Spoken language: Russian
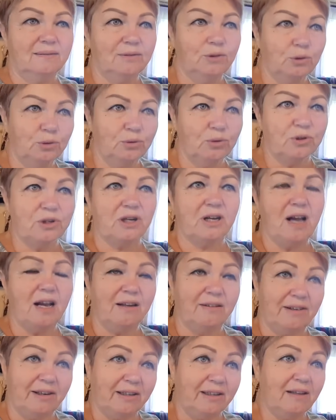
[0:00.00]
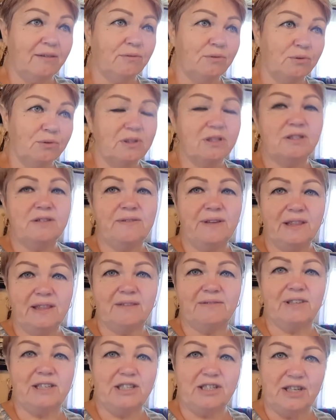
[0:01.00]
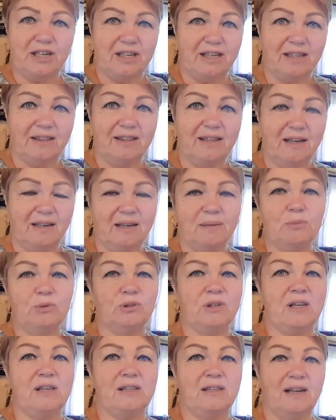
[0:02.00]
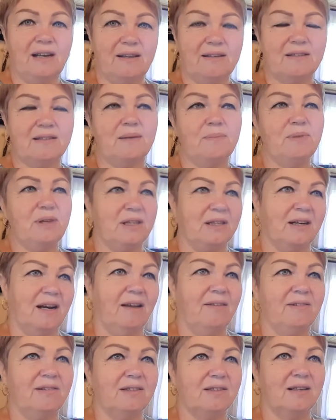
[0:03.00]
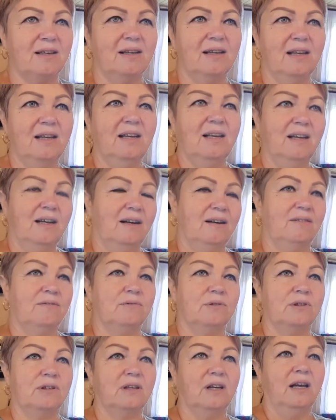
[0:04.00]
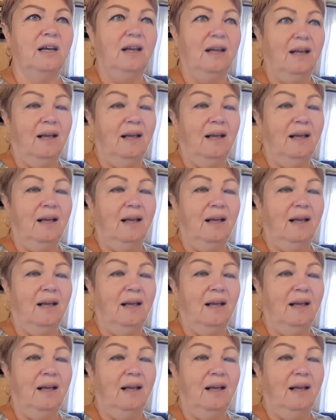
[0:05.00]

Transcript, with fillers: Ну, тоже, как говорят, на вкус и цвет товарища нет, да, кому-то не нравится, а мне нравится. Вот.